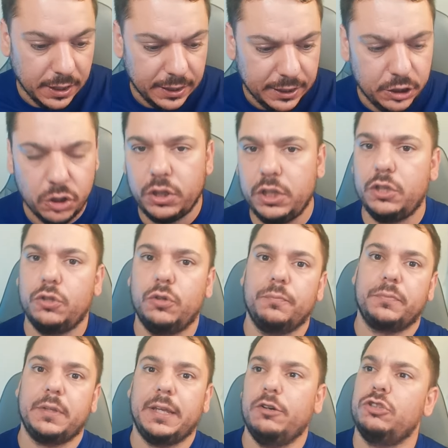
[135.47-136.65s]
Y yo digo,
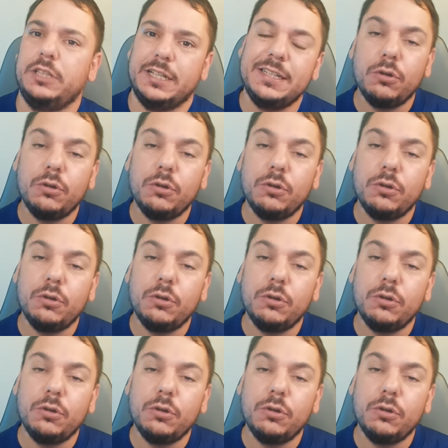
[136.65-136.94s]
hostia, es